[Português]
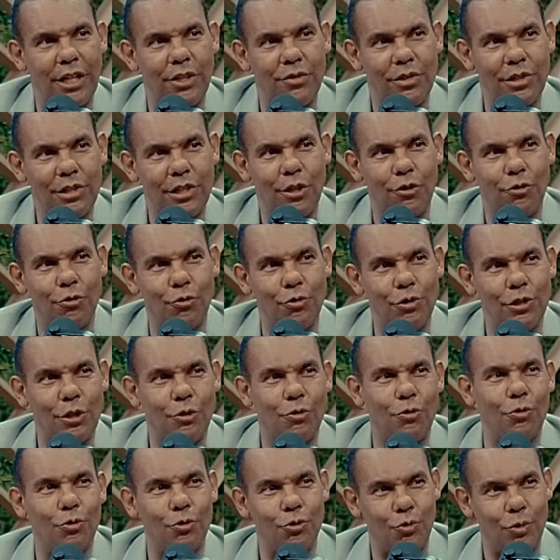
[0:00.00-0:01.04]
você cruza
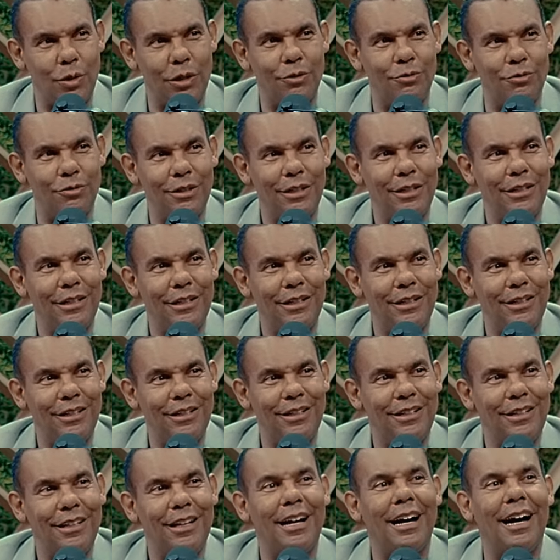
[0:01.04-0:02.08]
com João,
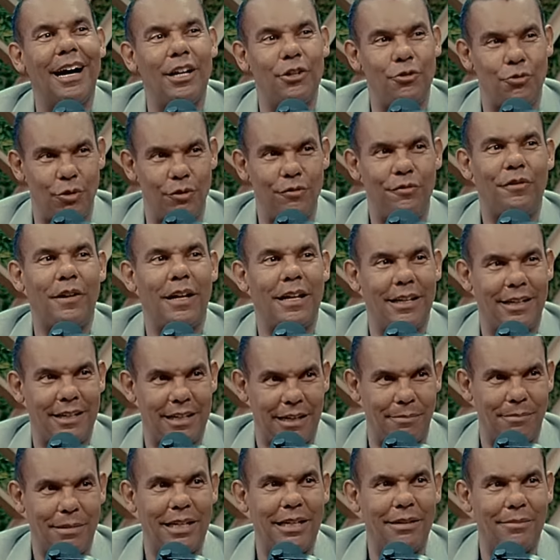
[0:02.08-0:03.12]
ah. aí João fala que era
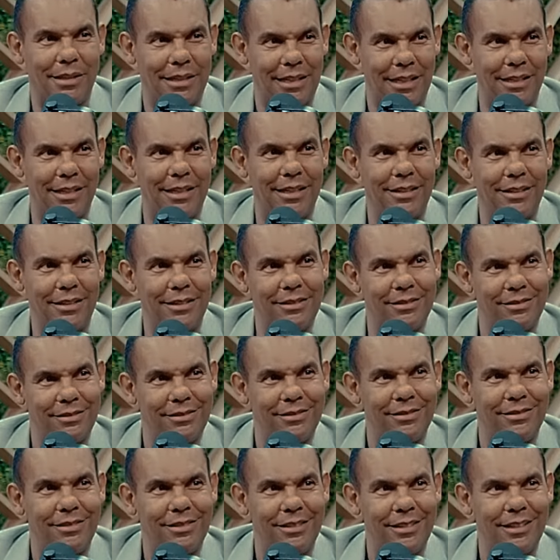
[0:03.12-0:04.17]
Maria Madalena,
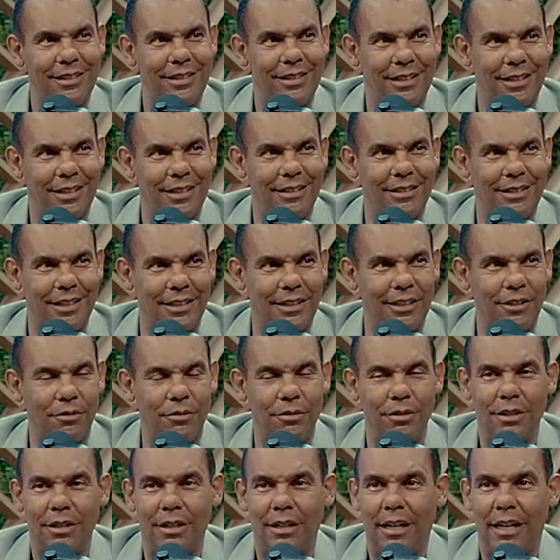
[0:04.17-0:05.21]
entendeu?
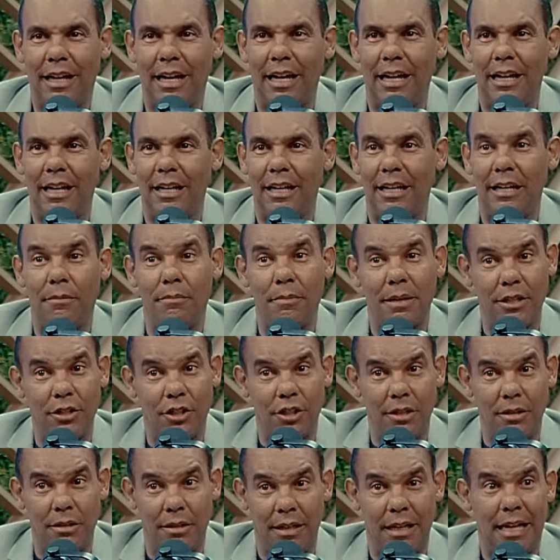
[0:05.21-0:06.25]
Ela era irmã
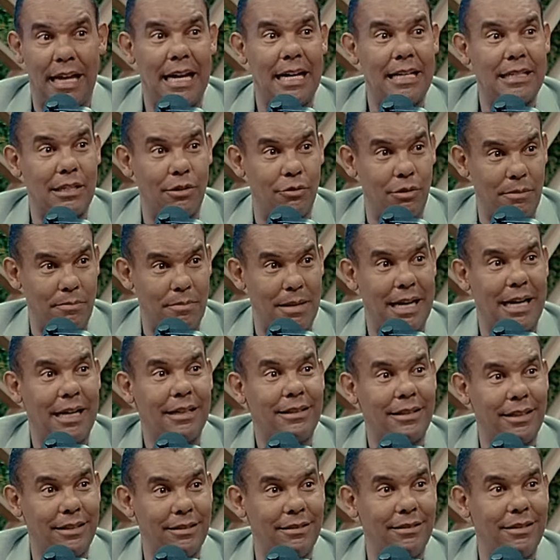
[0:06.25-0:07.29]
de Lázaro e
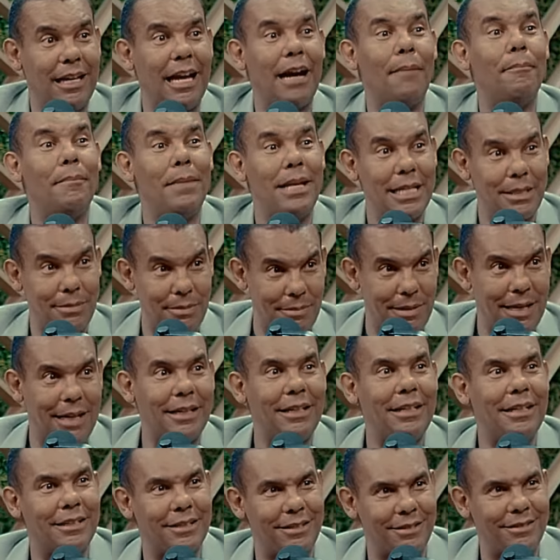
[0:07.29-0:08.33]
Marta, é a mesma
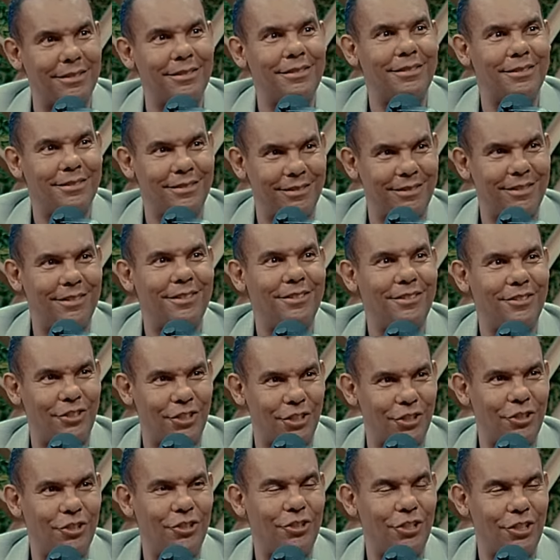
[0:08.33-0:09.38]
Maria
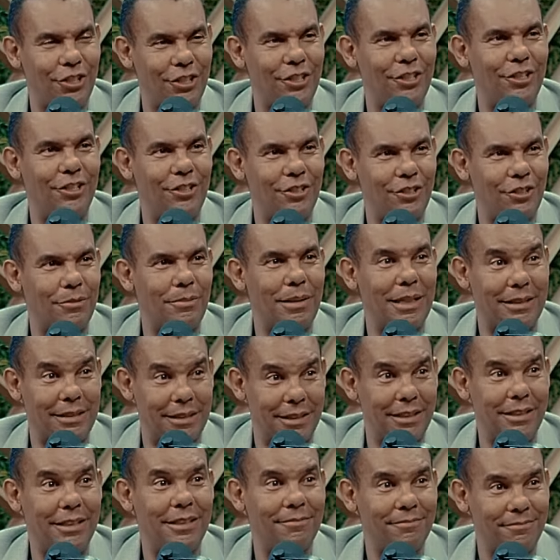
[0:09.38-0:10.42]
de, de, de
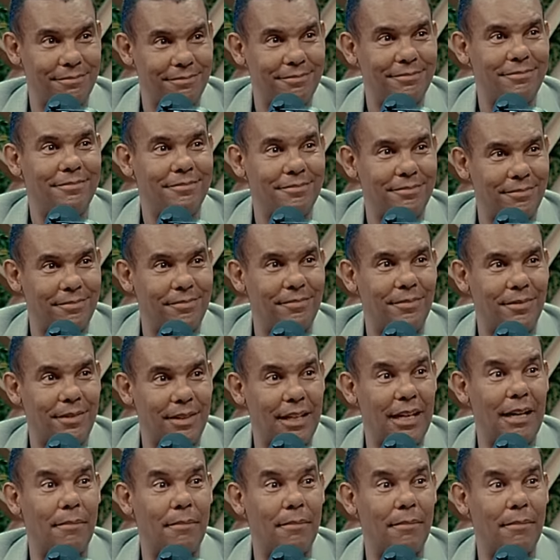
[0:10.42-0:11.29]
Betânia, é a